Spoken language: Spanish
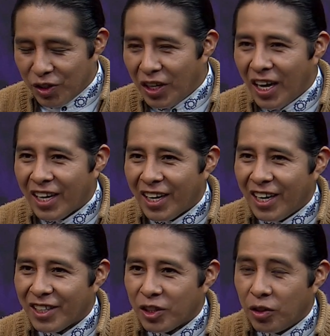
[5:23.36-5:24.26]
y la
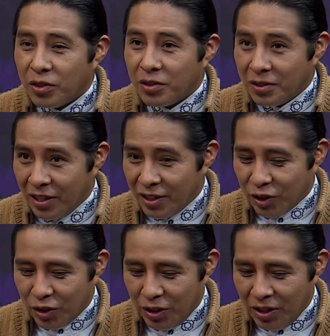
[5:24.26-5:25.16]
creación.
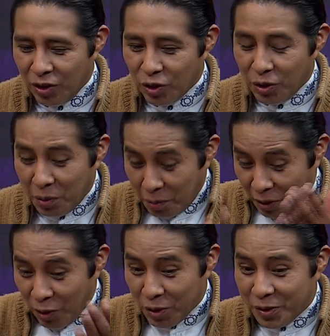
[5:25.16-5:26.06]

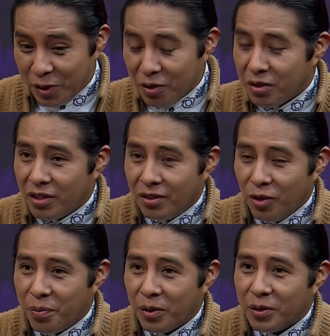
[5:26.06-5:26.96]
y los dos
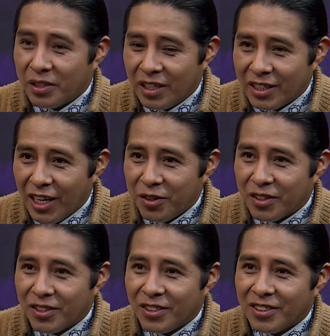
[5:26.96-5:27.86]
lo produce el
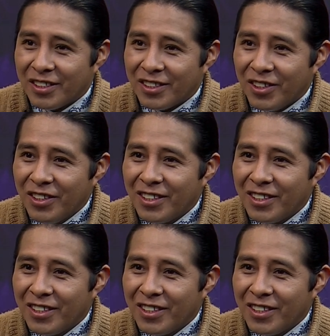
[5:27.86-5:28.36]
rayo, entonces. Sí,